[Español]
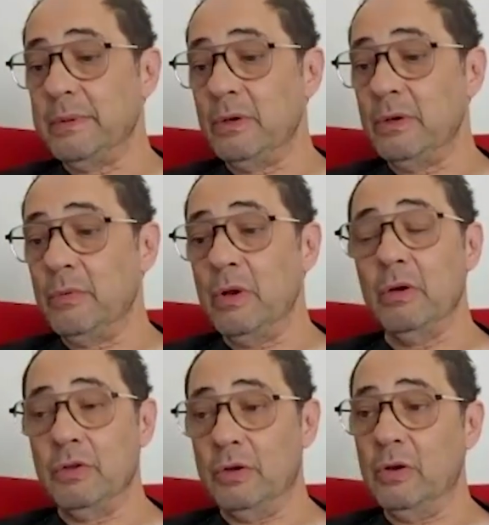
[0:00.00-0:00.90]
Pero
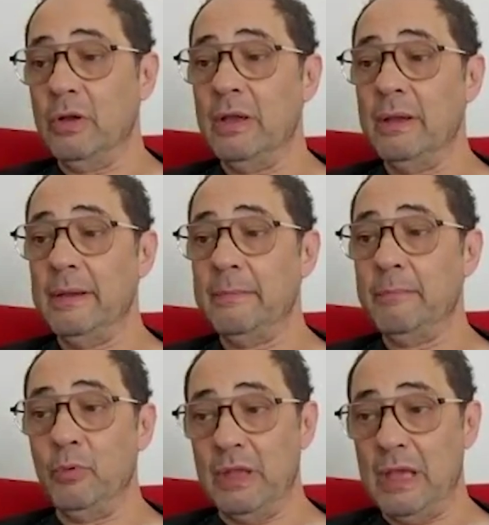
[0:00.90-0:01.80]
bueno, yo creo que
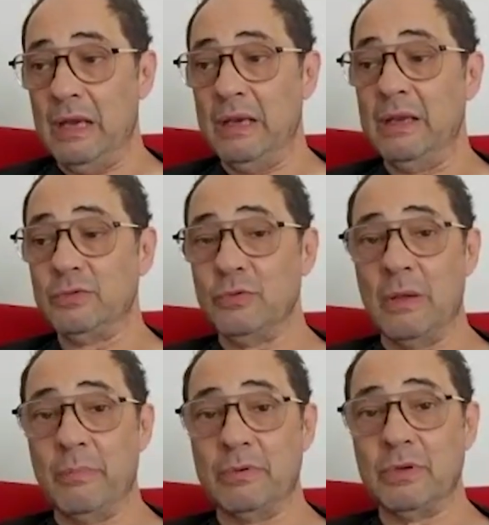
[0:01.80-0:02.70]
Woody Allen es
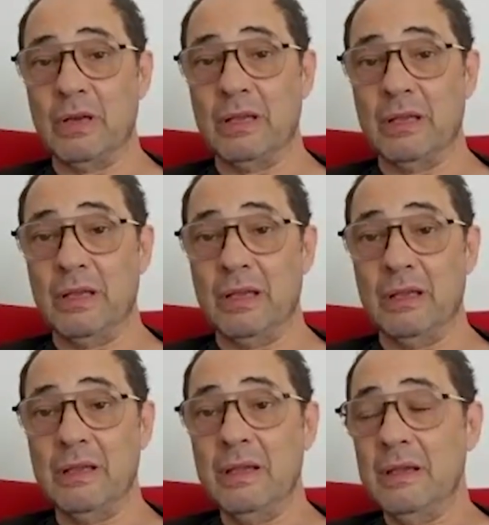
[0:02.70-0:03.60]
una persona
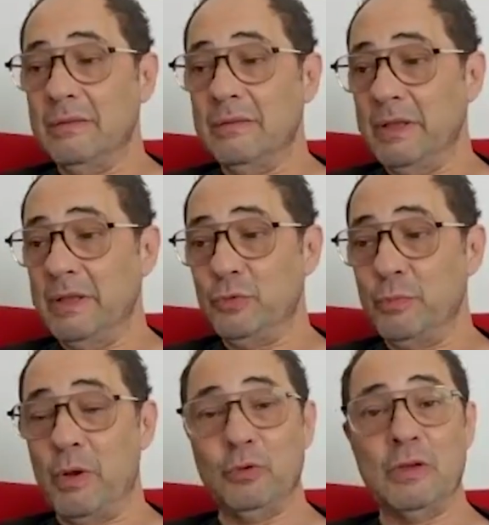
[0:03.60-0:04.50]
que me he
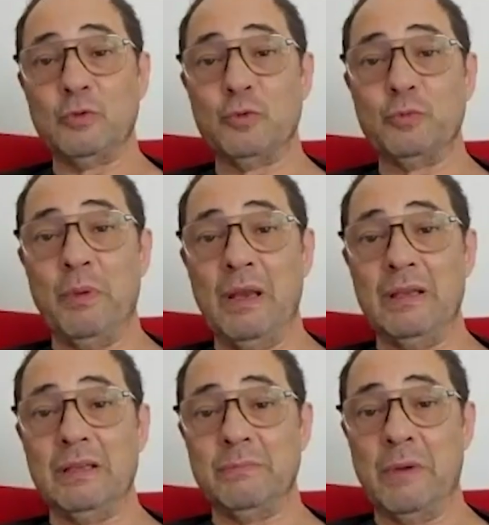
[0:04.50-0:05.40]
chupado todas sus
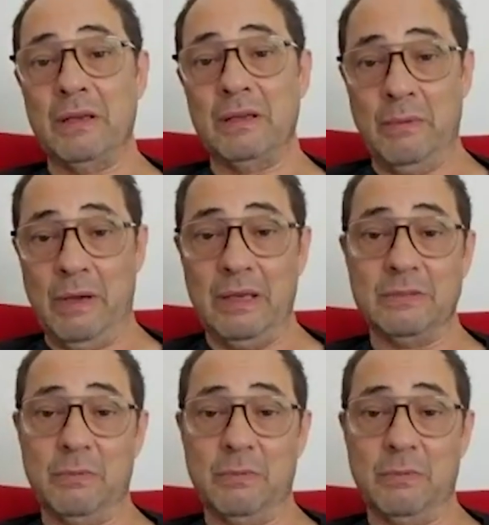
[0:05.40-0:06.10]
pelis y varias